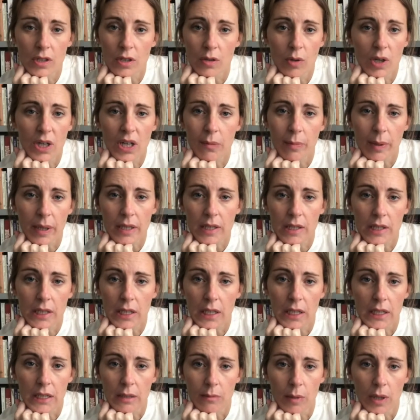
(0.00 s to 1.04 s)
lois la partie
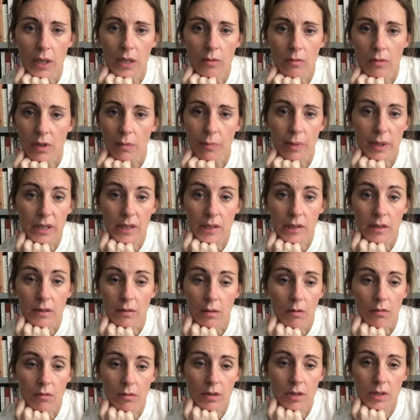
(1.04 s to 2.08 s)
animale dont l'appétit
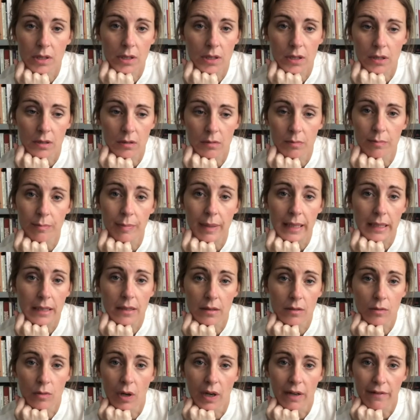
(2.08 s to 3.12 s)
grossier aux
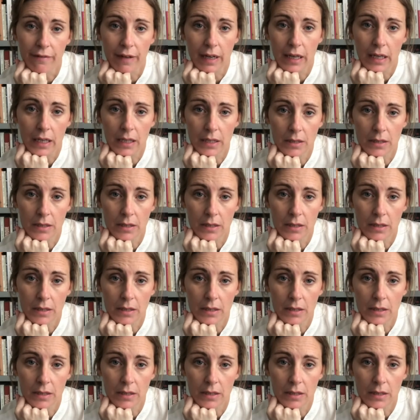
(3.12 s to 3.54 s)
bêtes nous ravale.